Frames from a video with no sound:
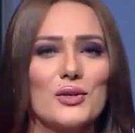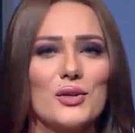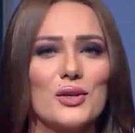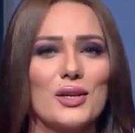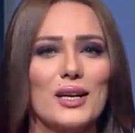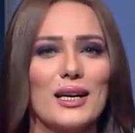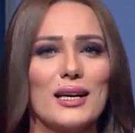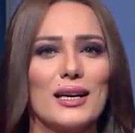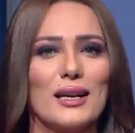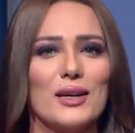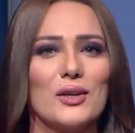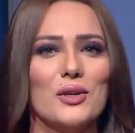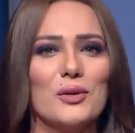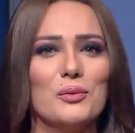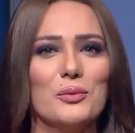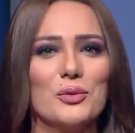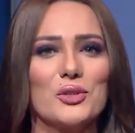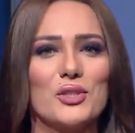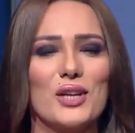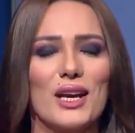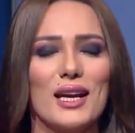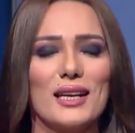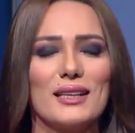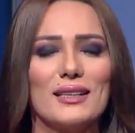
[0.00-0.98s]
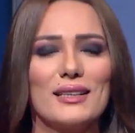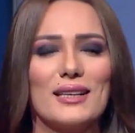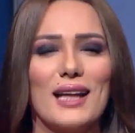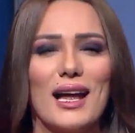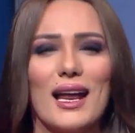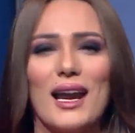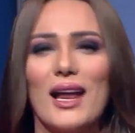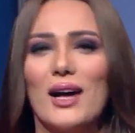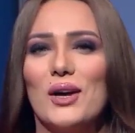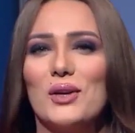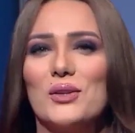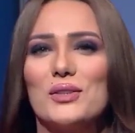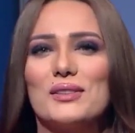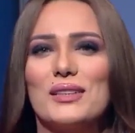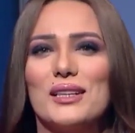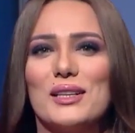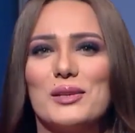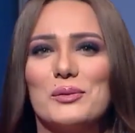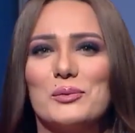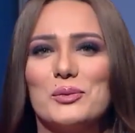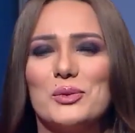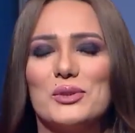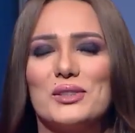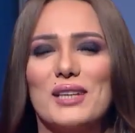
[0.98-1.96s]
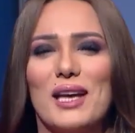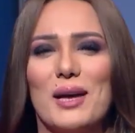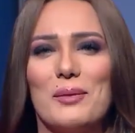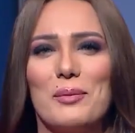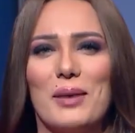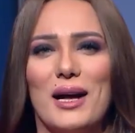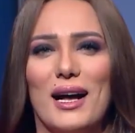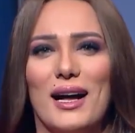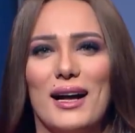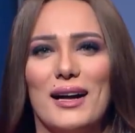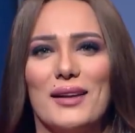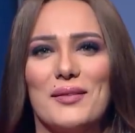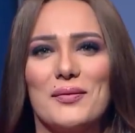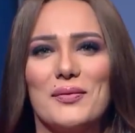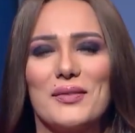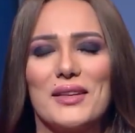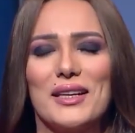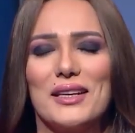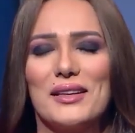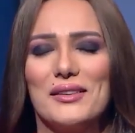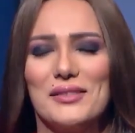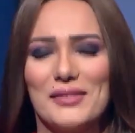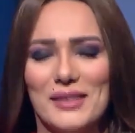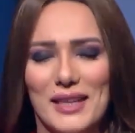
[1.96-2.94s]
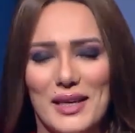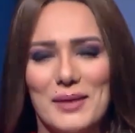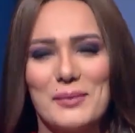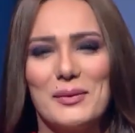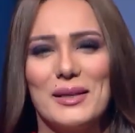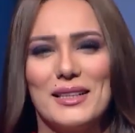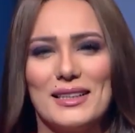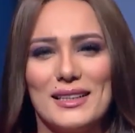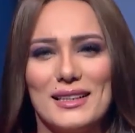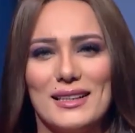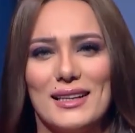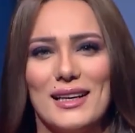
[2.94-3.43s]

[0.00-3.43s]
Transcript: شكرا لكم مشاهدينا على حسن المتابعه في امان